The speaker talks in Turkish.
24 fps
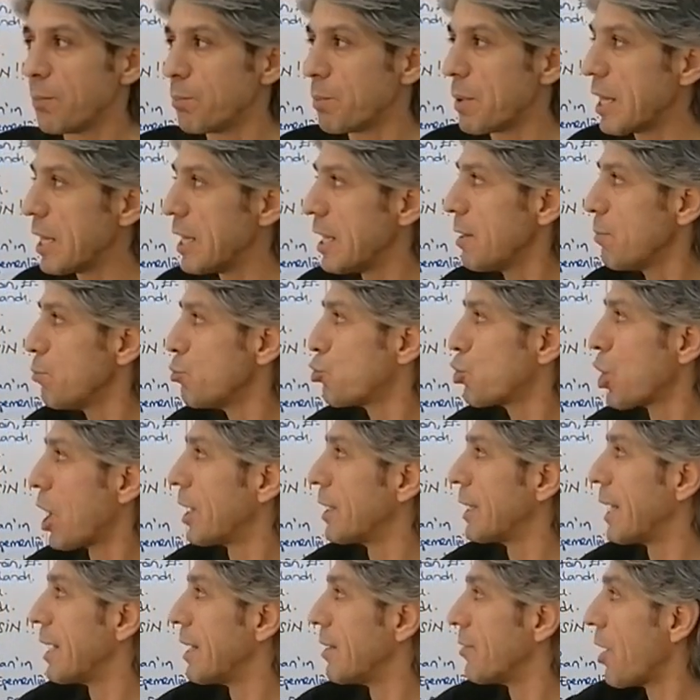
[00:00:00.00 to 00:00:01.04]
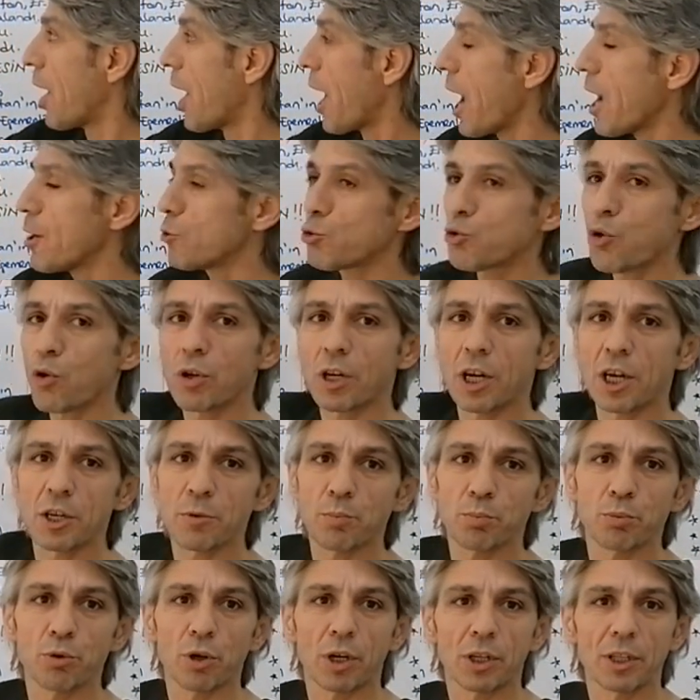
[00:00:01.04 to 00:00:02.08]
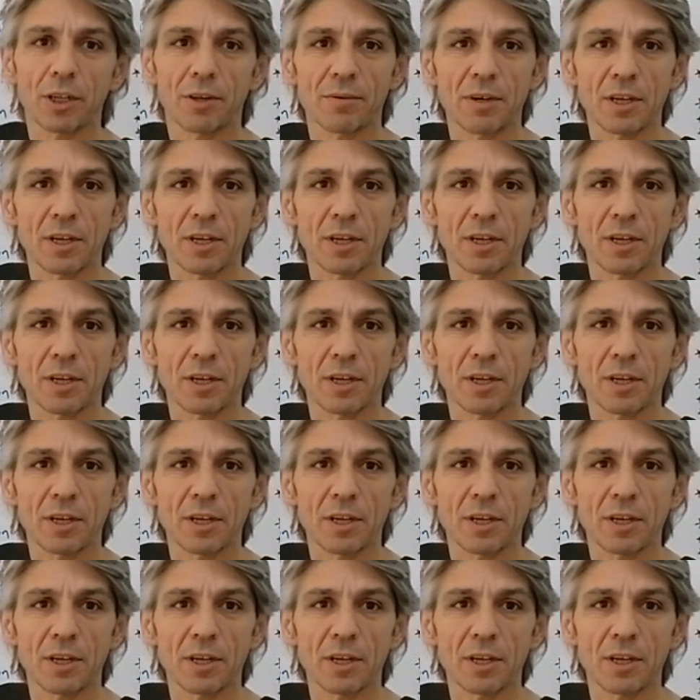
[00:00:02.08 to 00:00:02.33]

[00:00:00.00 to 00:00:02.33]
Milli mücadelede en çok kayıp burada